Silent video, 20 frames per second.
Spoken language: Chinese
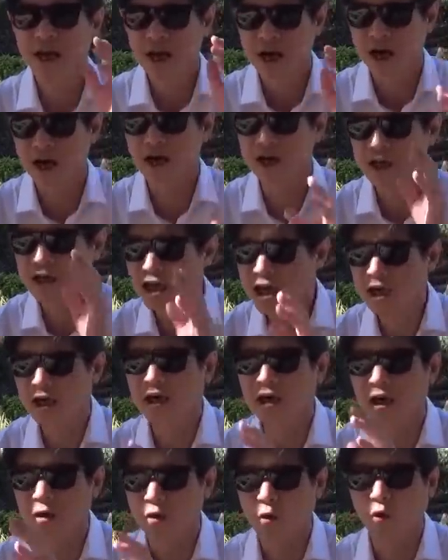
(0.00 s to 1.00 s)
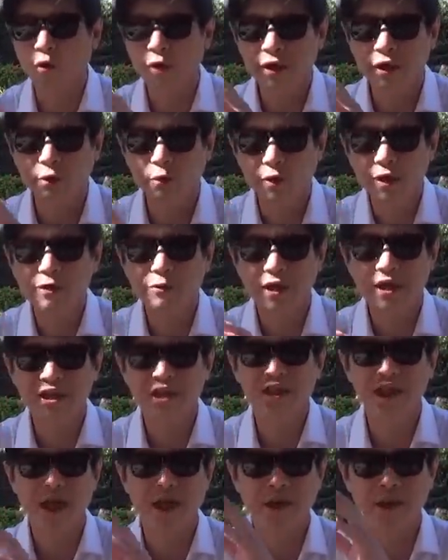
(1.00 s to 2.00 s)
和任何国内的维权
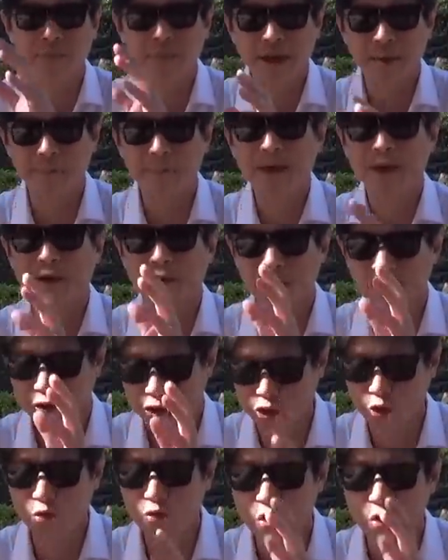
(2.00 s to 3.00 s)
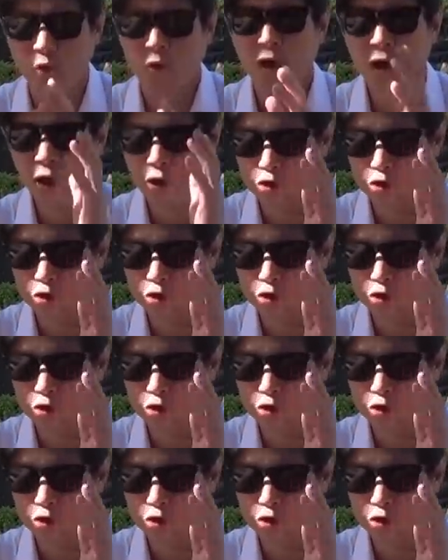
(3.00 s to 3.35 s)
事件里面被中共